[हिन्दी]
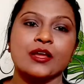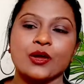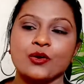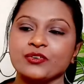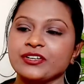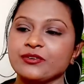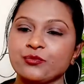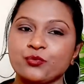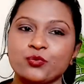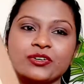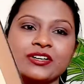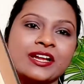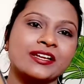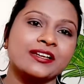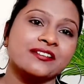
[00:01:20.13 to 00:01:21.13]
और ये वुड
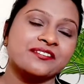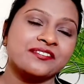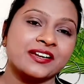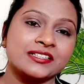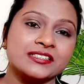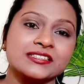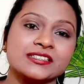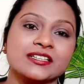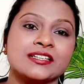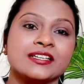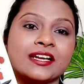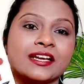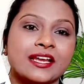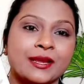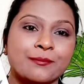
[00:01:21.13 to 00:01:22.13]
नहीं है फ्रेंड्स
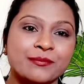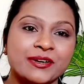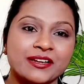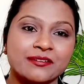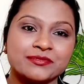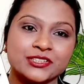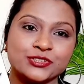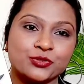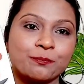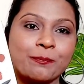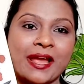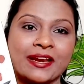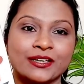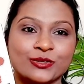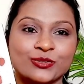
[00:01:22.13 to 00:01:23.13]
ये एमडीएफ का जो
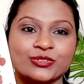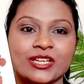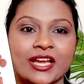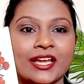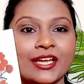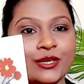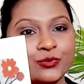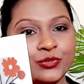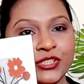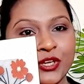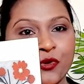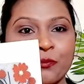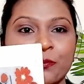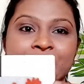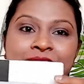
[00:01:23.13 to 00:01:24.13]
पैनल होता है उसके
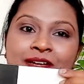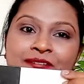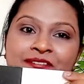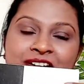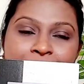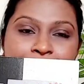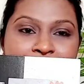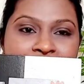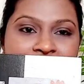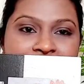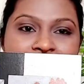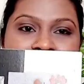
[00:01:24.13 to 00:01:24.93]
ऊपर ये फ्रेम है